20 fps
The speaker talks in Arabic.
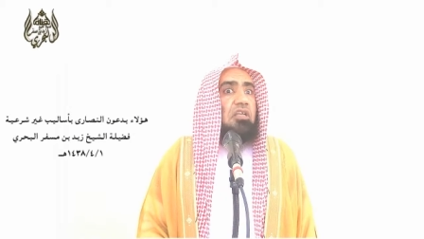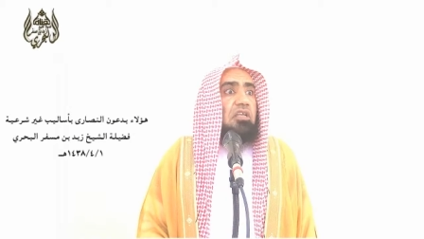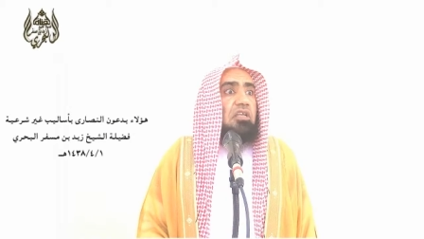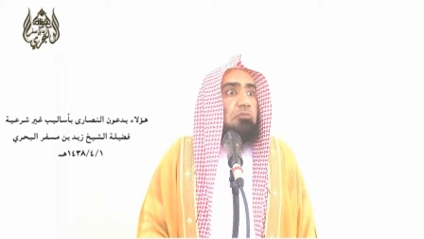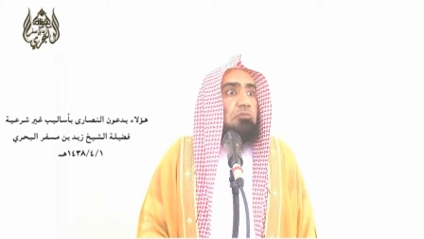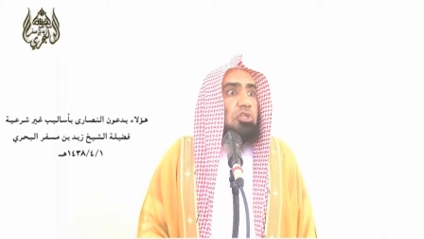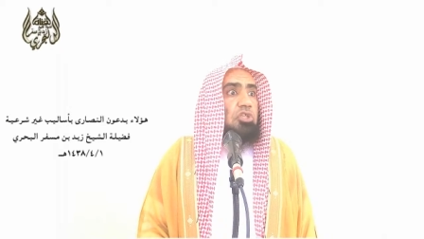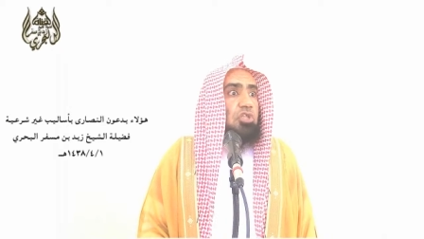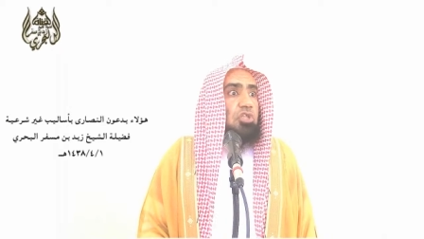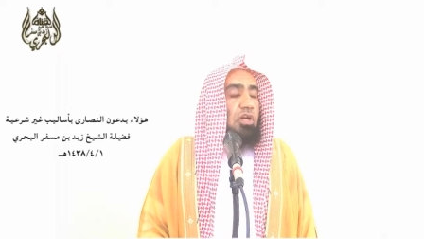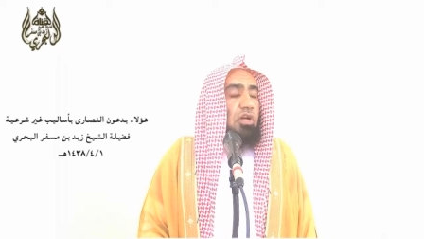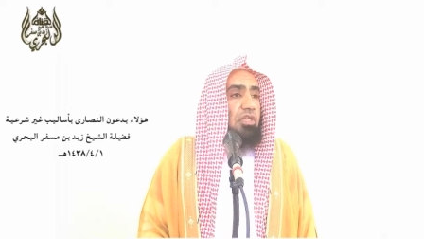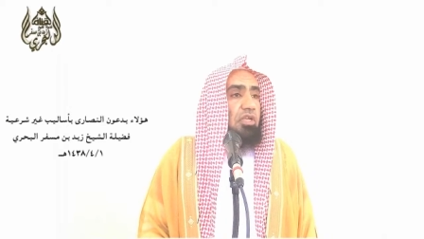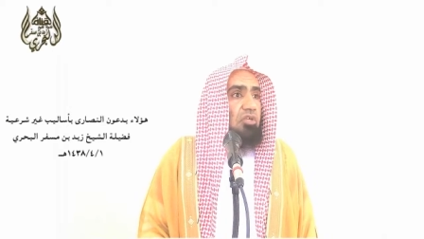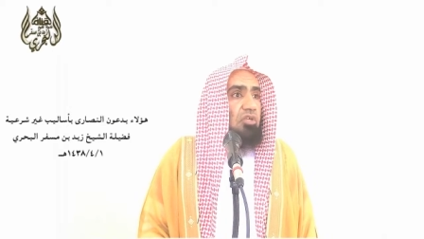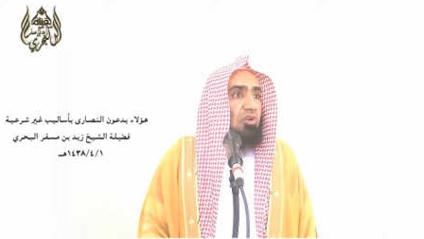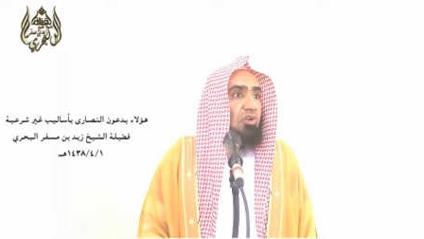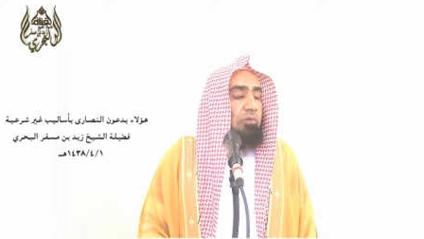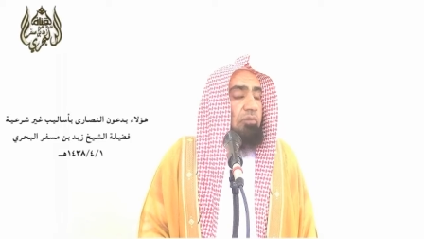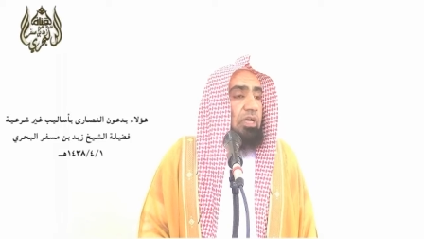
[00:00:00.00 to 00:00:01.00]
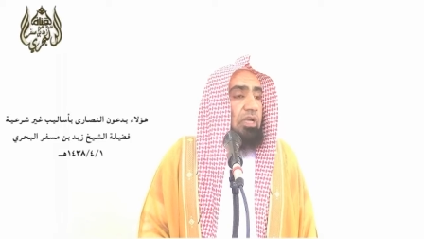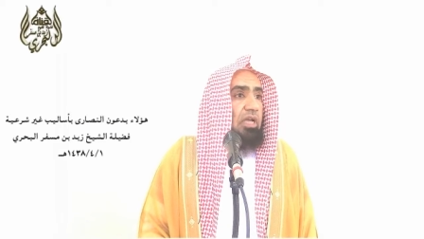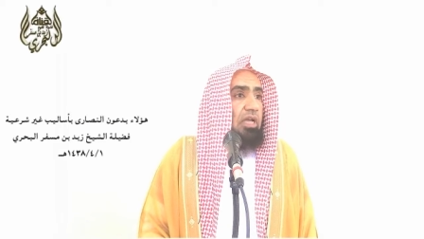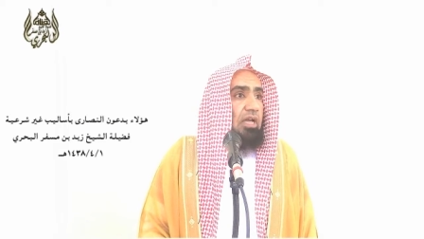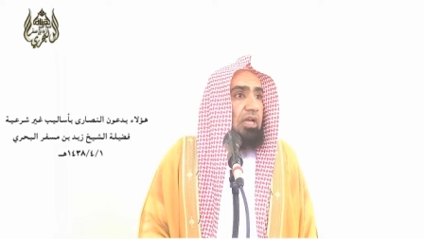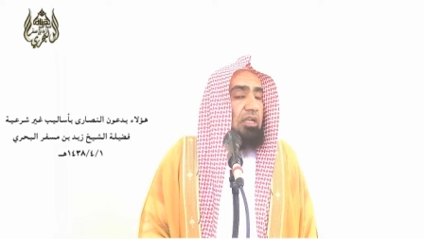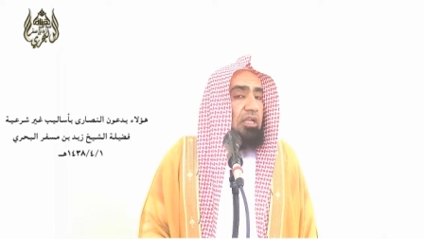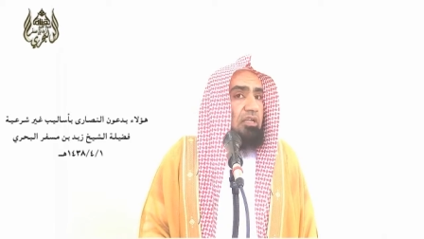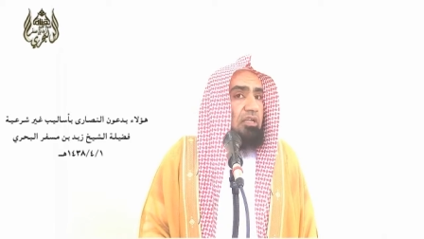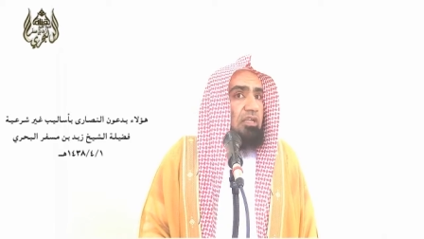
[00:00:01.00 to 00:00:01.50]
العلم الشرعي
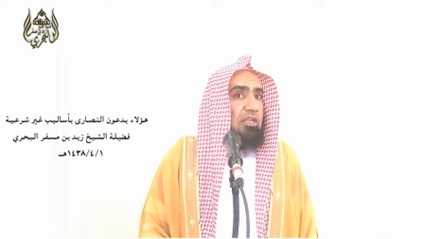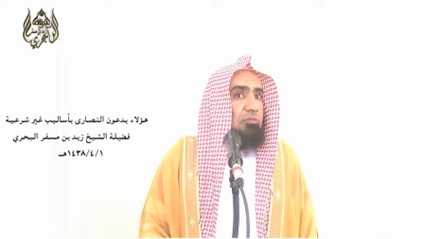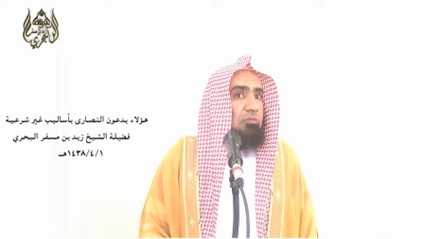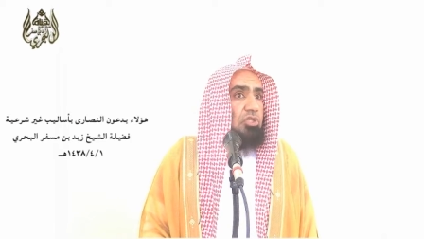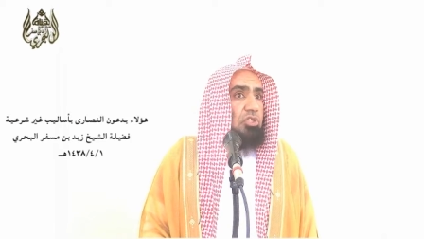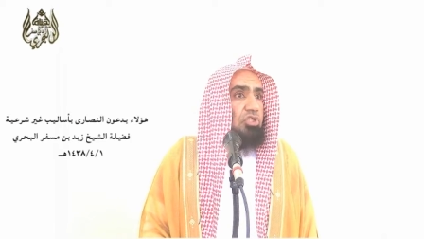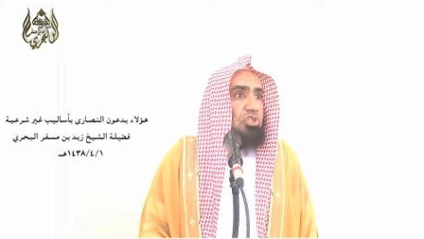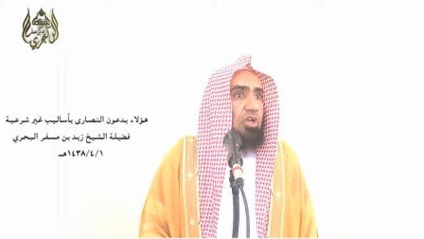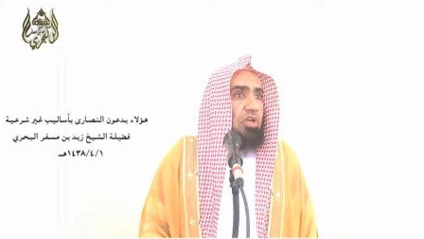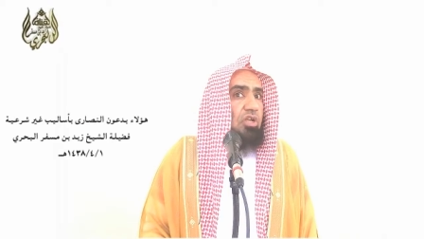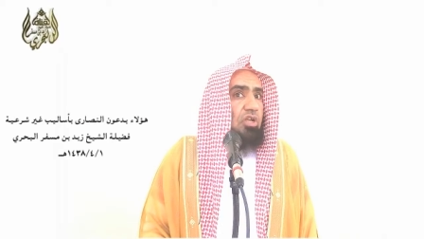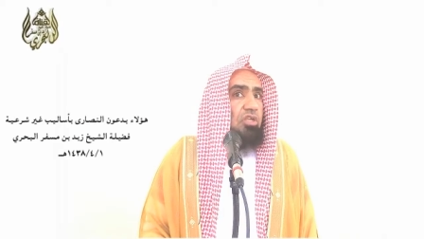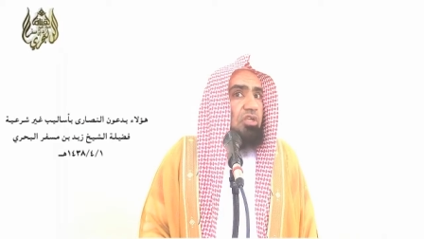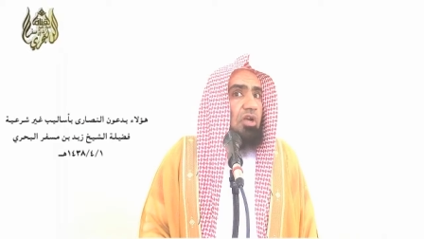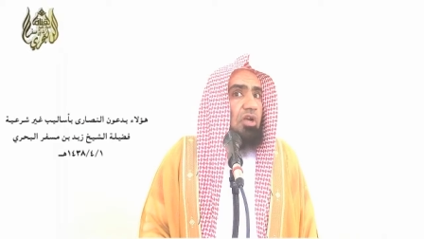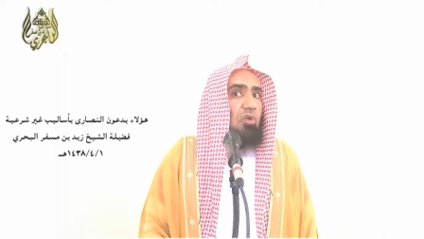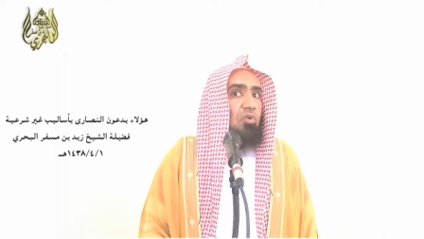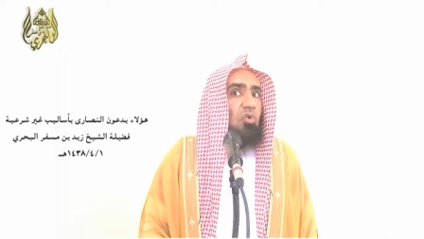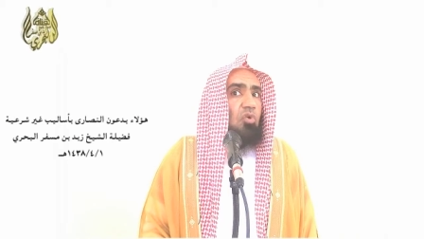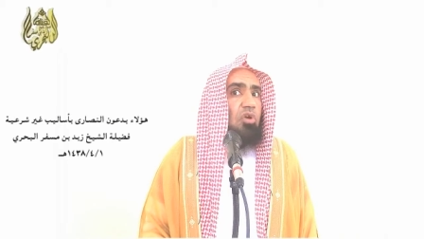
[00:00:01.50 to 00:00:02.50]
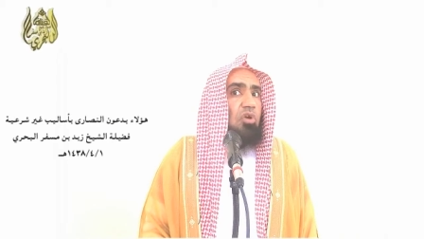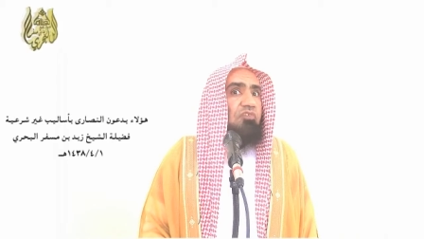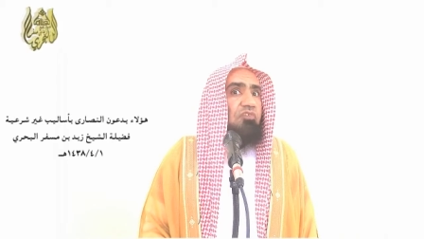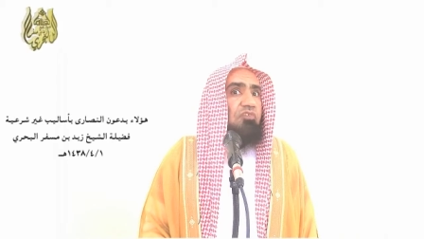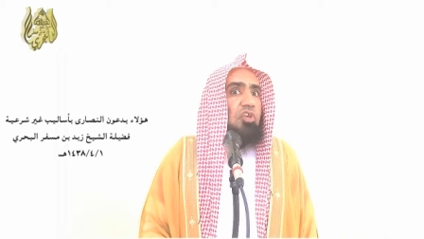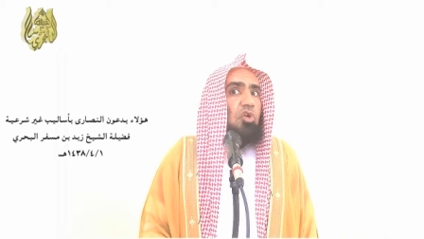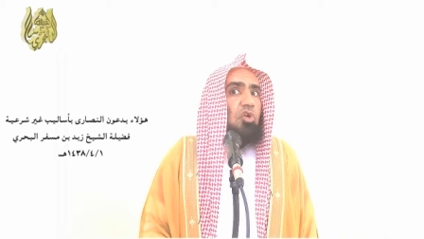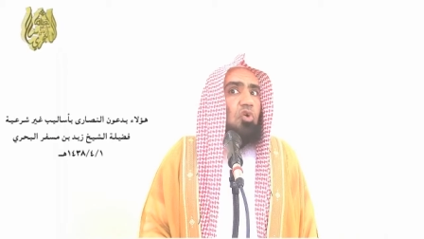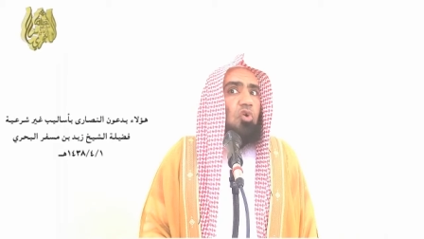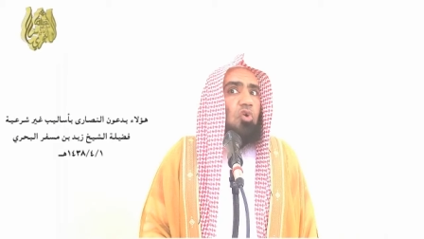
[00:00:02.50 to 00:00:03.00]
وبيان العلم الشرعي يقول
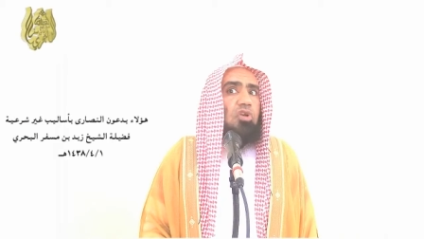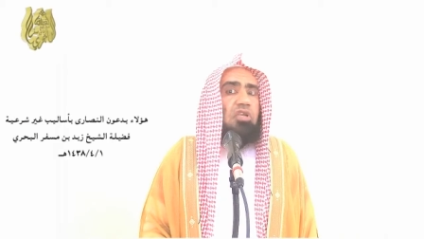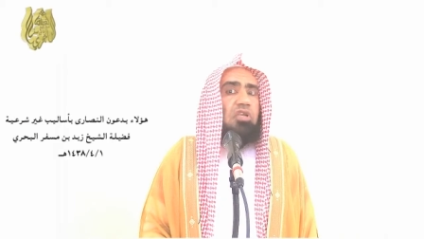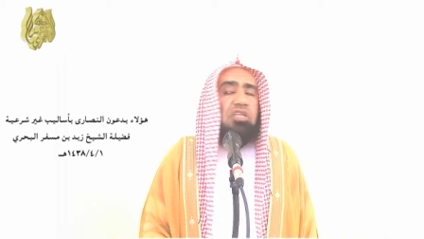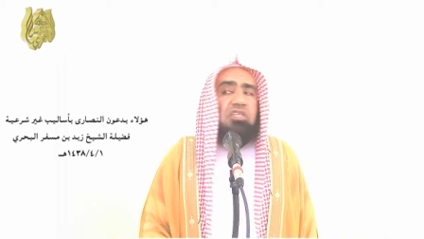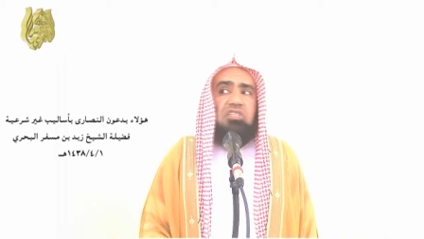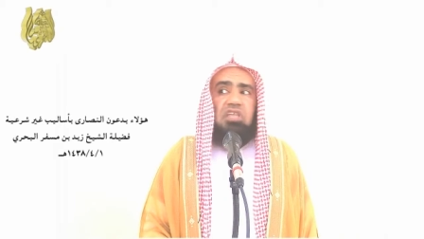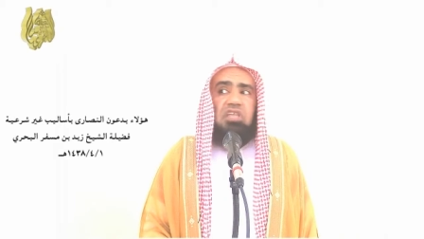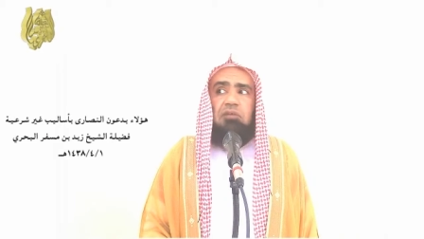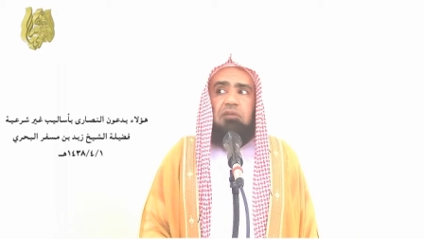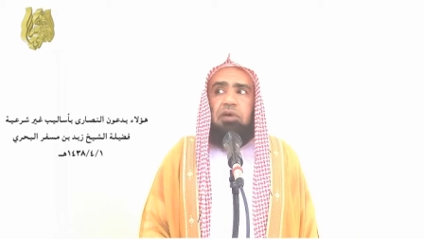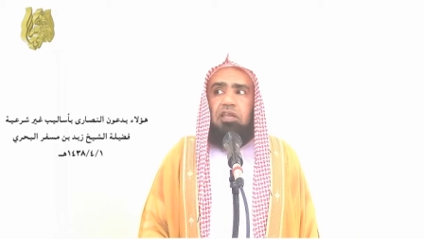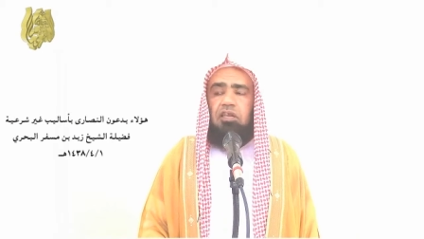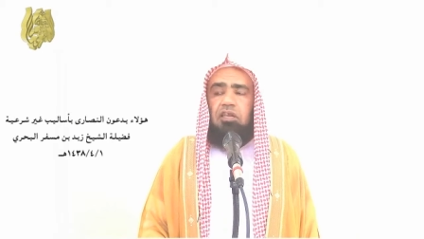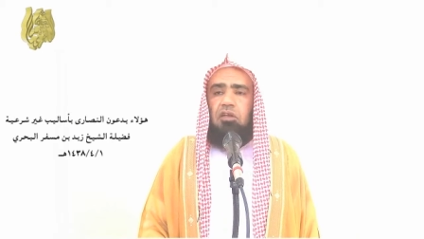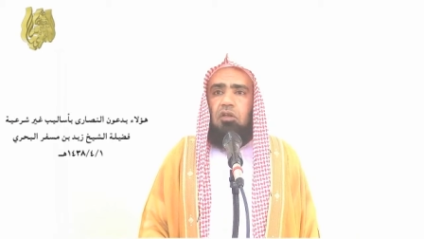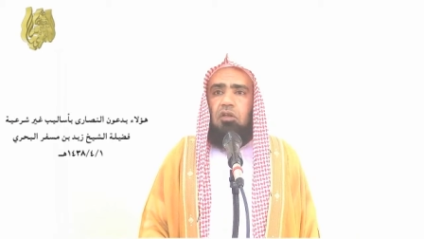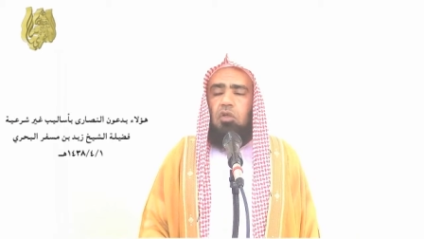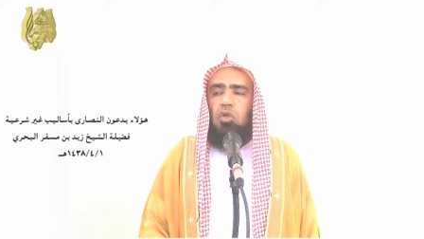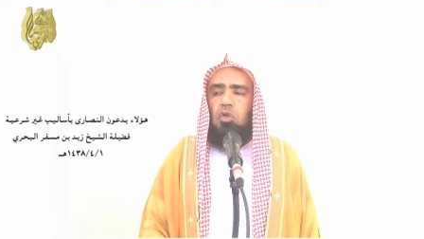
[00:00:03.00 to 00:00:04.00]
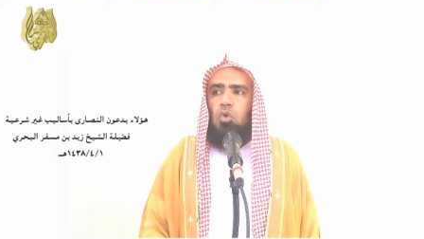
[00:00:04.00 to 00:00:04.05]
في كل زمن